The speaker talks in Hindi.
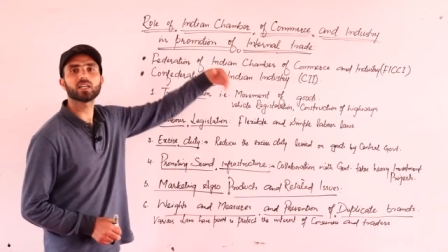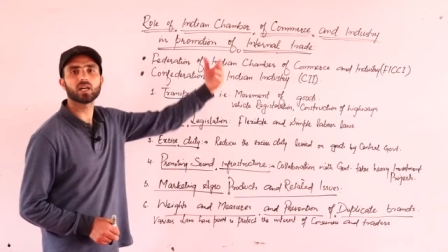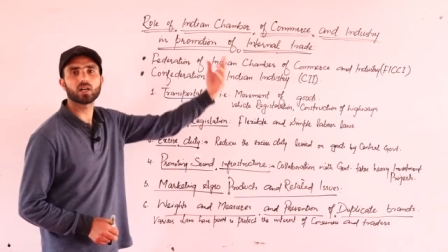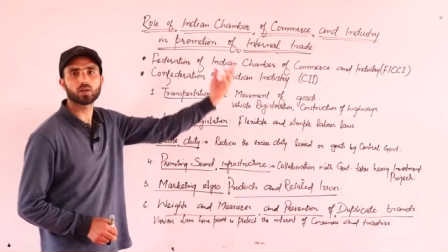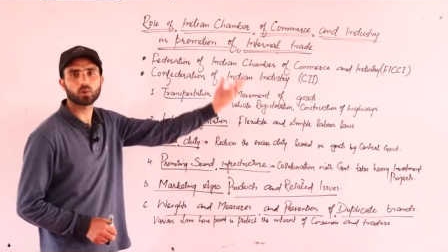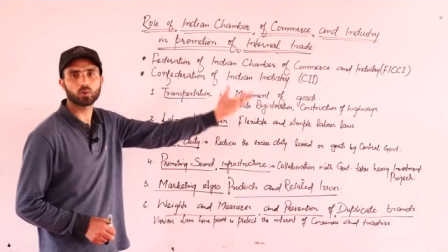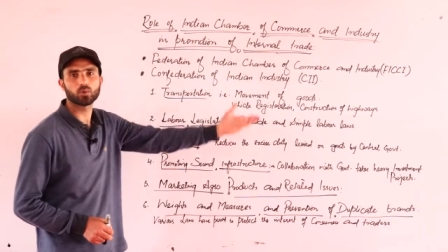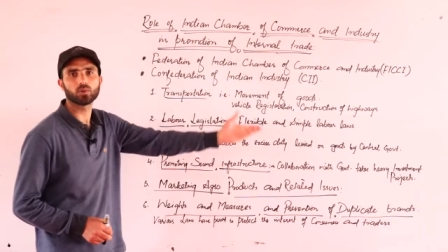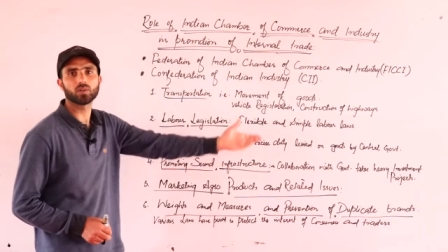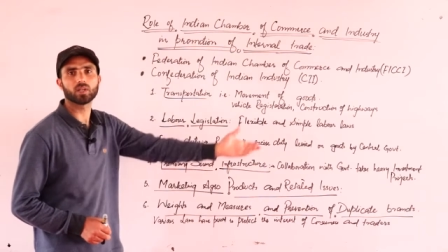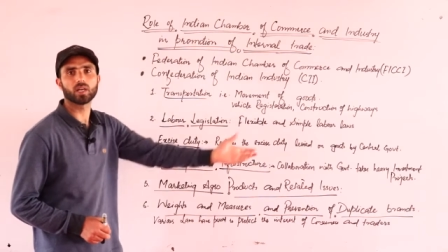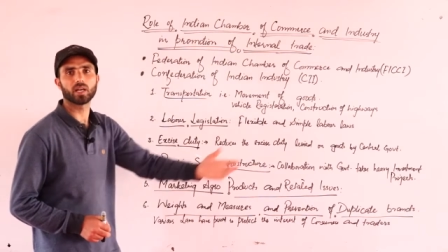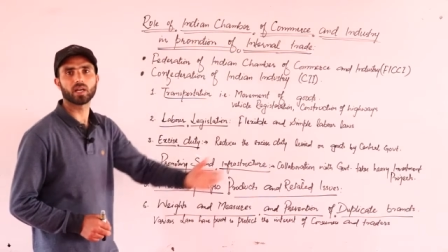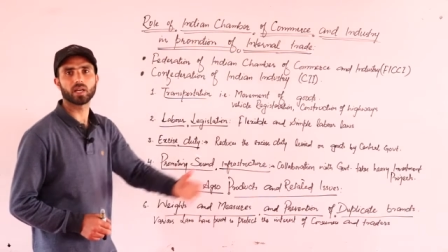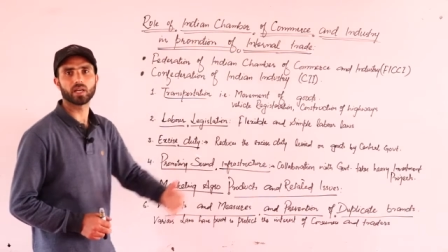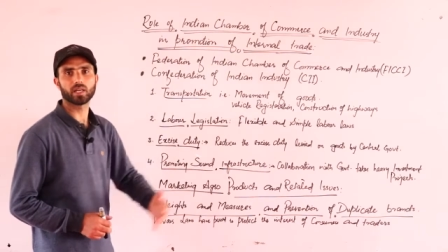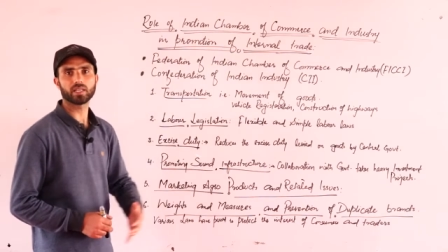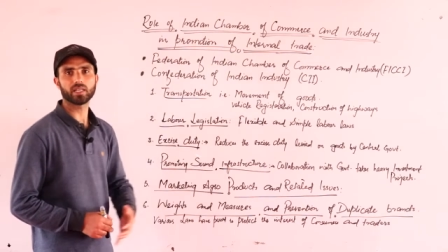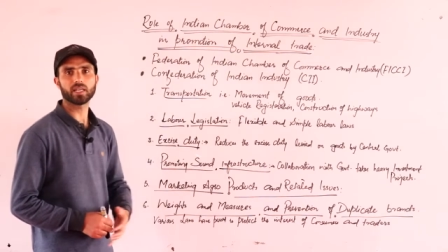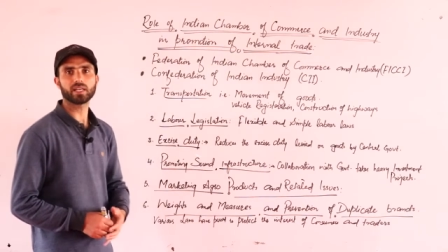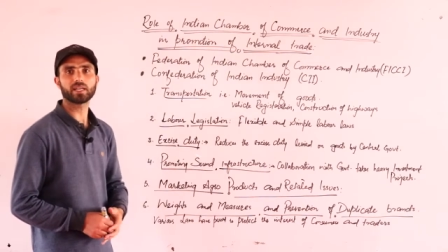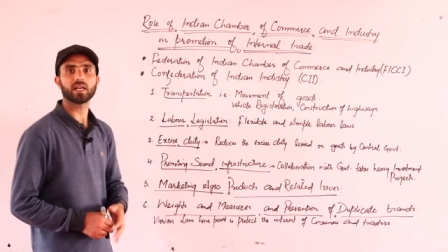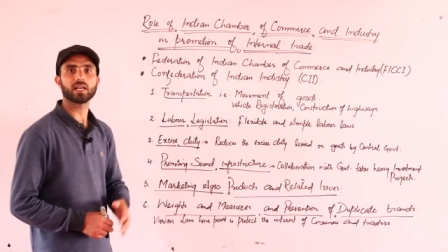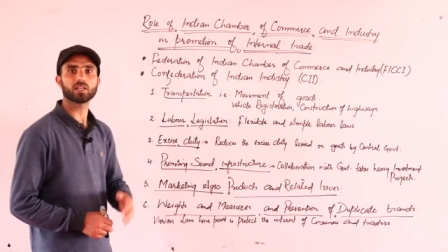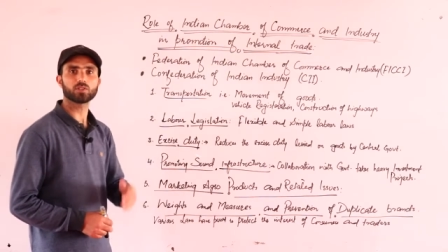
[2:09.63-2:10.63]
क्या रोल
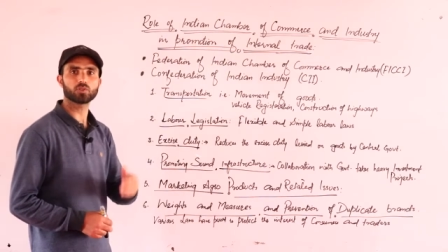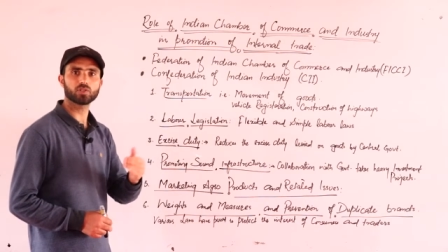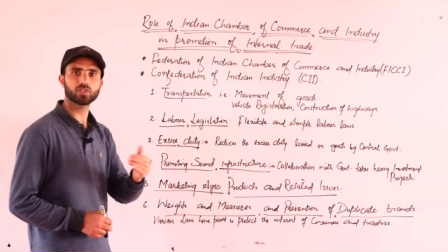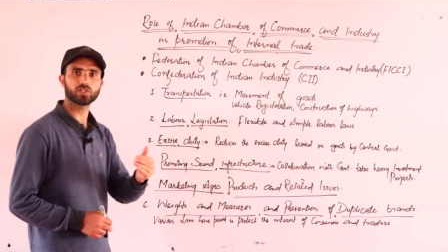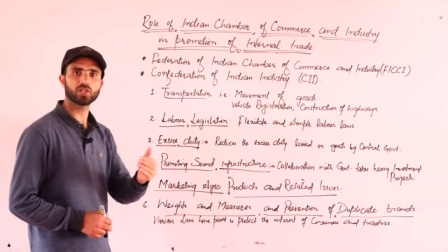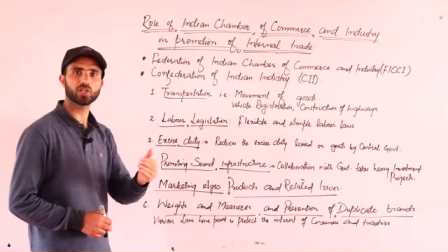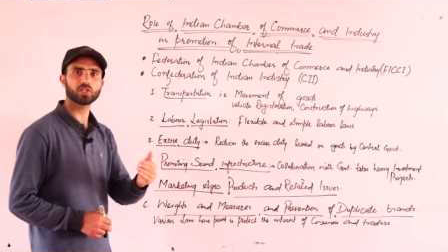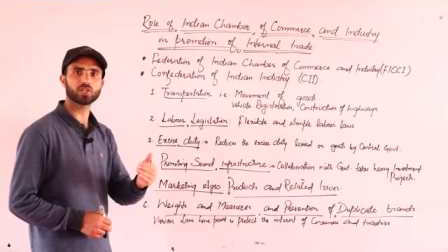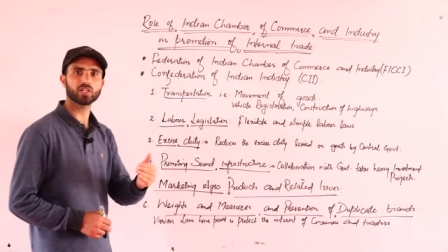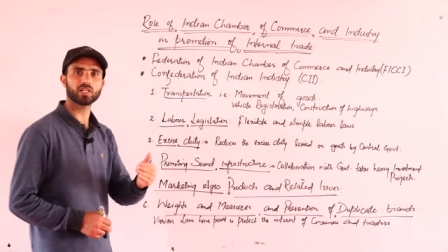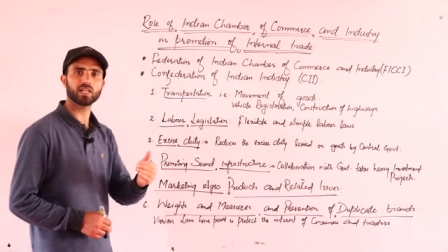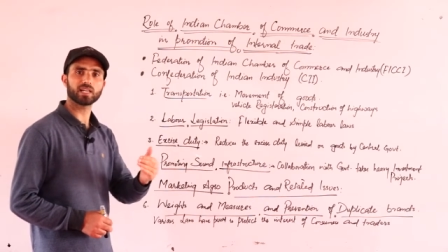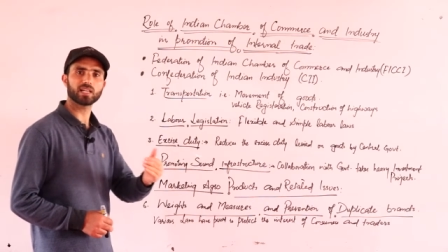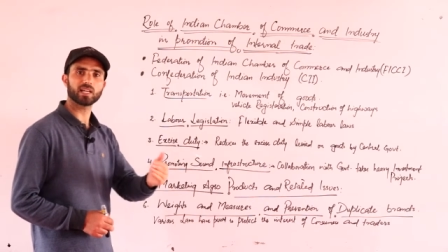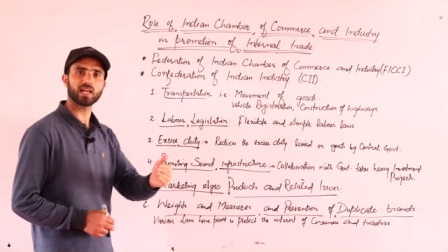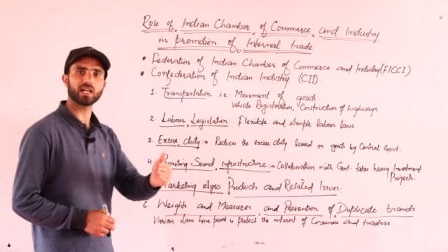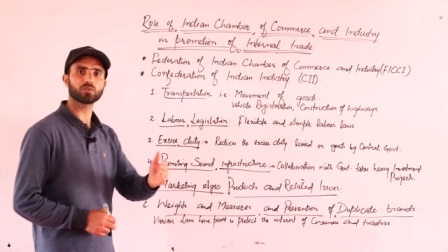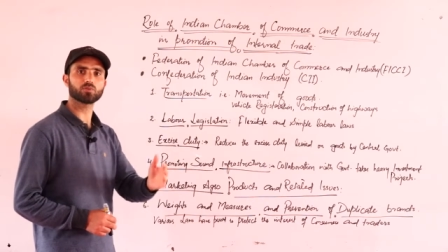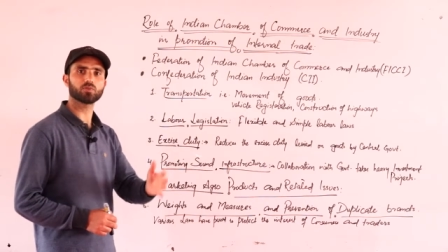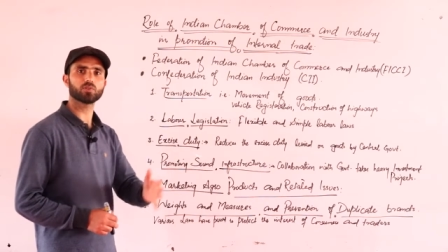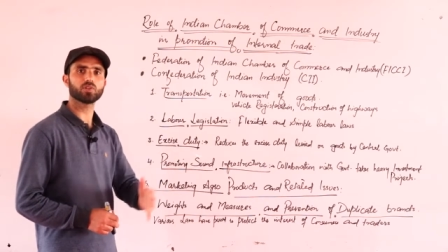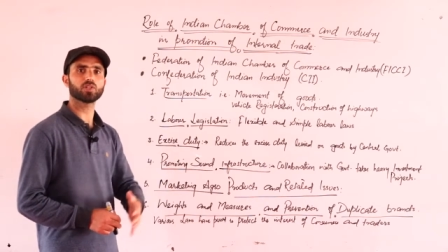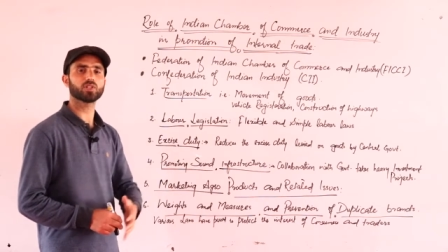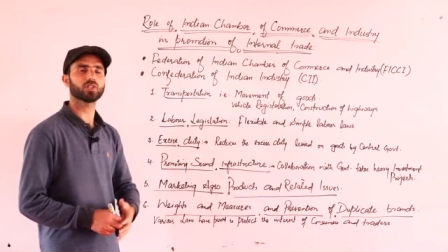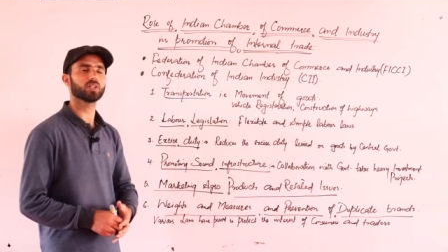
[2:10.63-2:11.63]
है ये एक एसोसिएशन एक
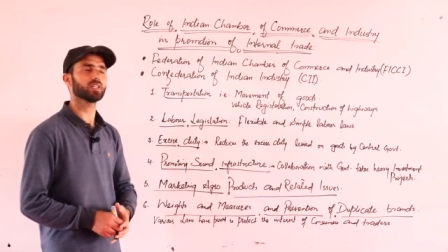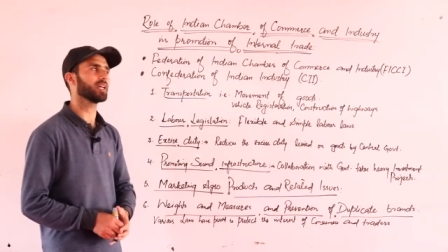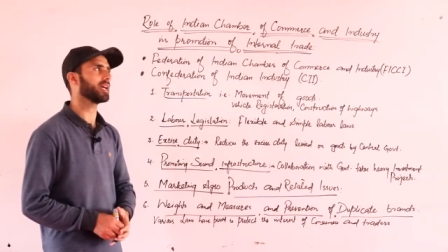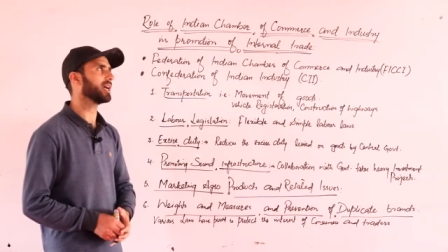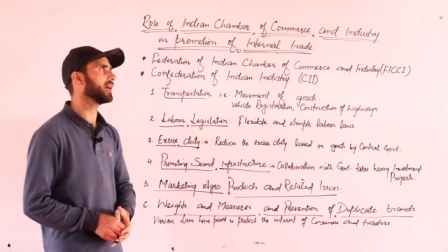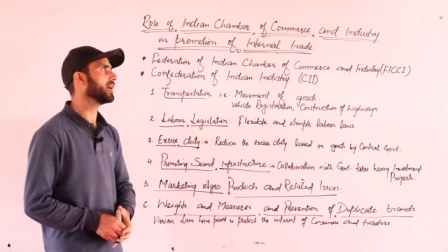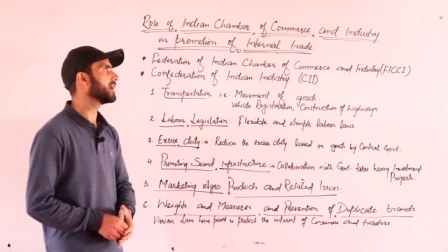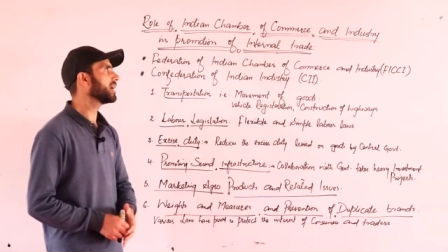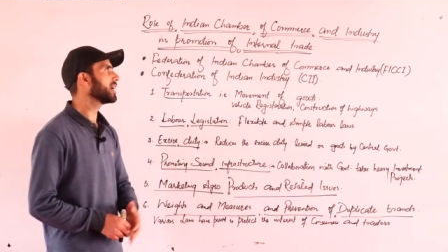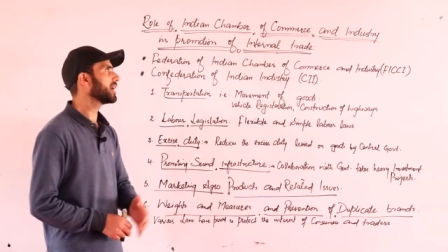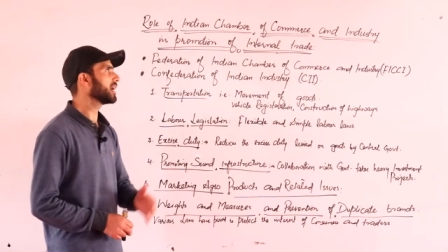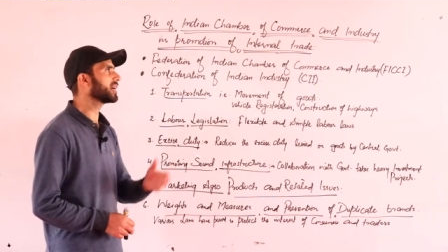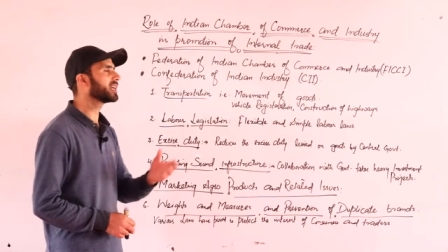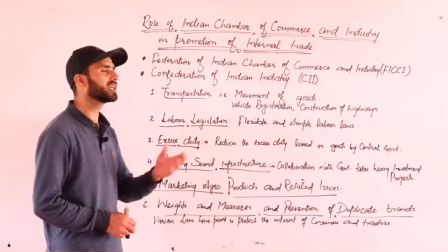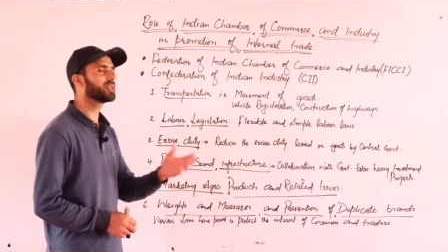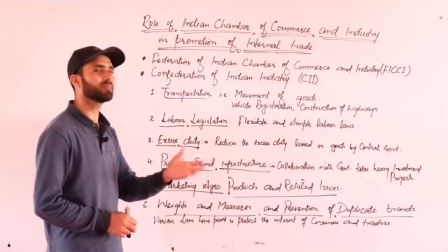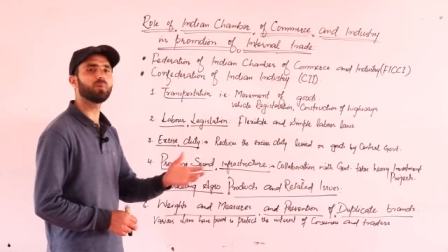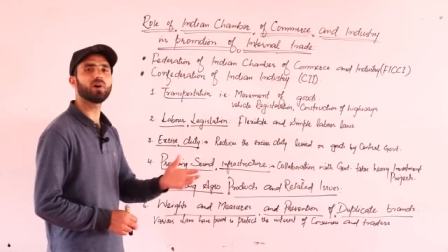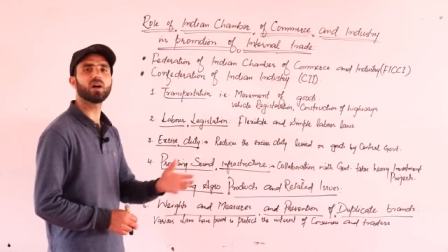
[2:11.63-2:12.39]
एसोसिएशन है एक